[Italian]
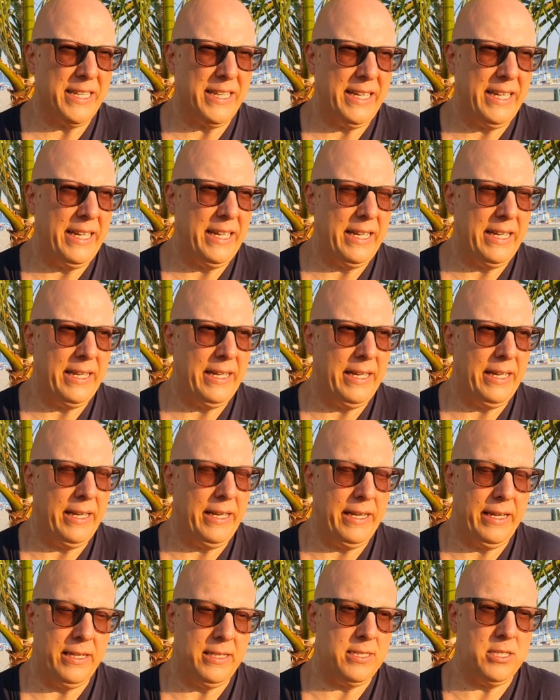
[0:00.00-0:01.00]

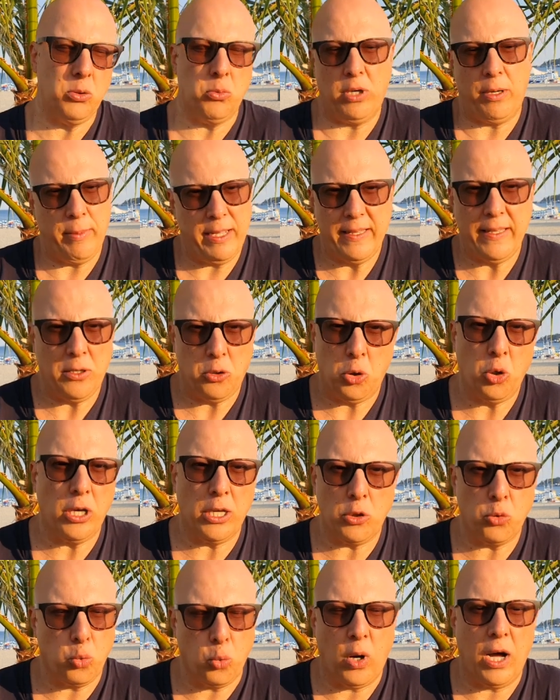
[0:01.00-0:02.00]
che è sicuramente
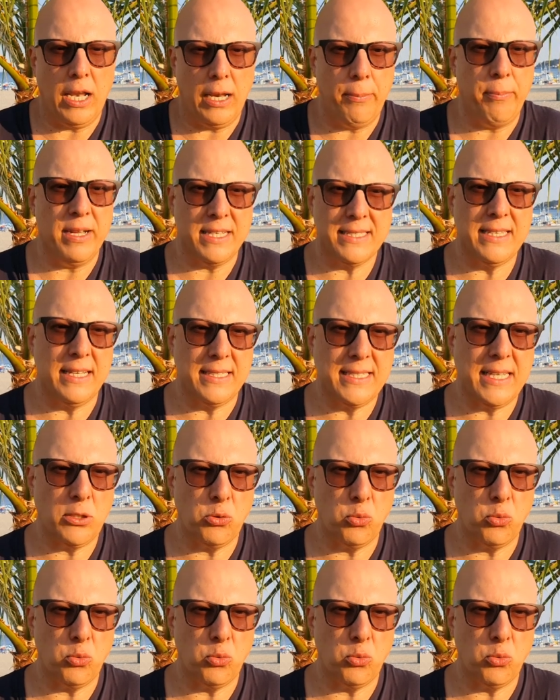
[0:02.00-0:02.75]
ancora attuale, abbastanza